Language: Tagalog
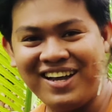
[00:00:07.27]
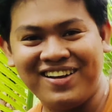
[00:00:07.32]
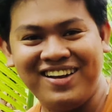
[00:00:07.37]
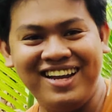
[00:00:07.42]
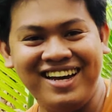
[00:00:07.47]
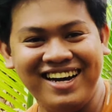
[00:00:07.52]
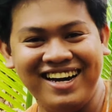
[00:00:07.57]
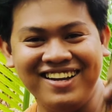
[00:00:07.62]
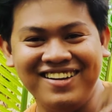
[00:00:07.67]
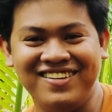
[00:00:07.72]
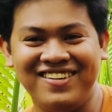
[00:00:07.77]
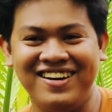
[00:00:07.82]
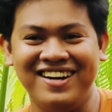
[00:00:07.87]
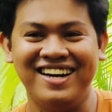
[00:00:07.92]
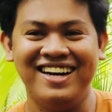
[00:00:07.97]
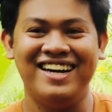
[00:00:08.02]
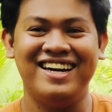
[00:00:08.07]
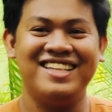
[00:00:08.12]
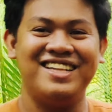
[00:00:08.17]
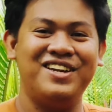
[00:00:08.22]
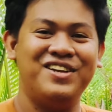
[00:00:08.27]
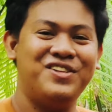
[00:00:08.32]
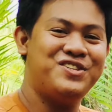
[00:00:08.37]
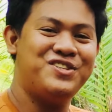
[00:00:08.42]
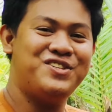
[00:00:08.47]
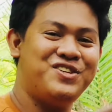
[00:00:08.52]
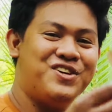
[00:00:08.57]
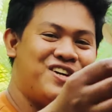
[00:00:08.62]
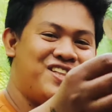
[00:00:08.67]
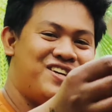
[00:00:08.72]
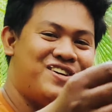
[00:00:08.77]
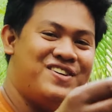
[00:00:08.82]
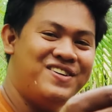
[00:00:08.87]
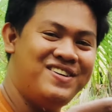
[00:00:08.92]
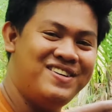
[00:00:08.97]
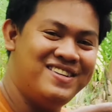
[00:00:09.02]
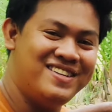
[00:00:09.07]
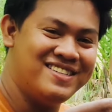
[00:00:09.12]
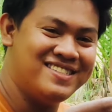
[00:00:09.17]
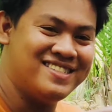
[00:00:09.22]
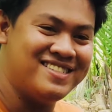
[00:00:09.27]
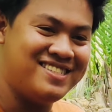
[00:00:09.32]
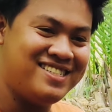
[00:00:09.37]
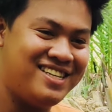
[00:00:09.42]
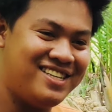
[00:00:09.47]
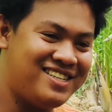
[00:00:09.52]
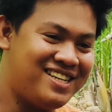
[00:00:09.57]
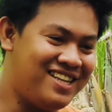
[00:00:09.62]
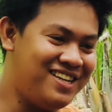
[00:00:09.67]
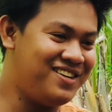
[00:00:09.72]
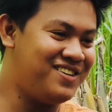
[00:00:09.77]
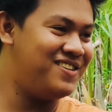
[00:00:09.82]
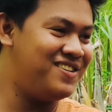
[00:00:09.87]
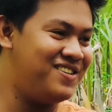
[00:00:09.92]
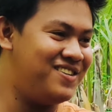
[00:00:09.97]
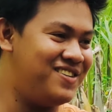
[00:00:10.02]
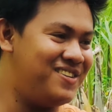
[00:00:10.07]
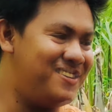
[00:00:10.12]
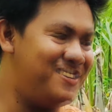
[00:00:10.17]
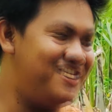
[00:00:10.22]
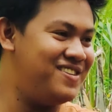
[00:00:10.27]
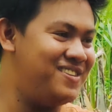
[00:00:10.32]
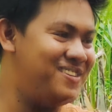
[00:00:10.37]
parang ano, tinutusok ito dito sa likod.